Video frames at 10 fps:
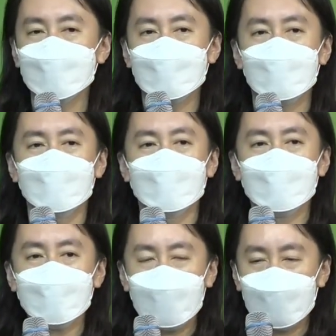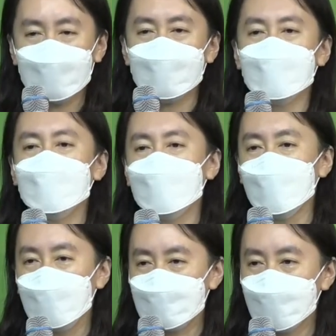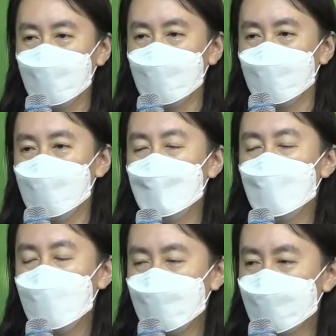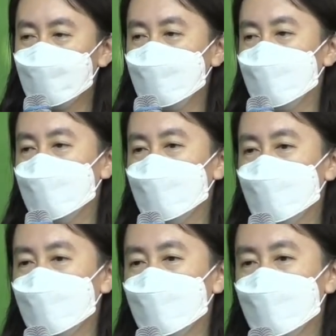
사람들이 많이 와서 회복을 누리고